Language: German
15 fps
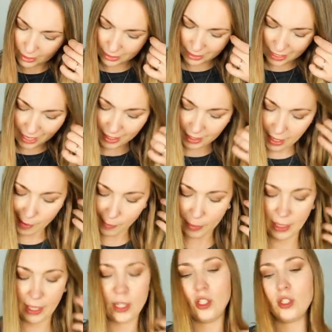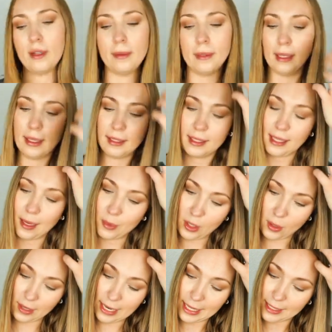Dann habe ich, das habe ich
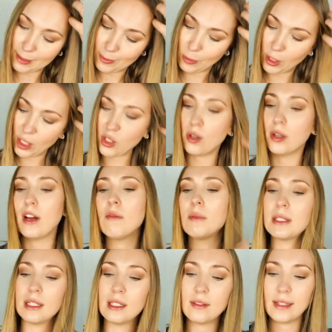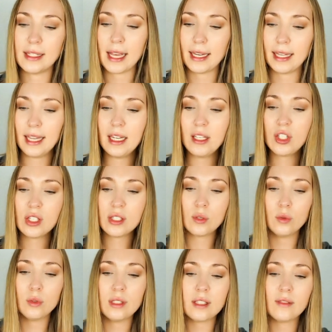auch letzten Monat schon gekauft, beziehungsweise ein ähnliches,
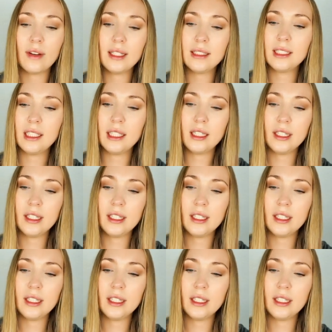und zwar die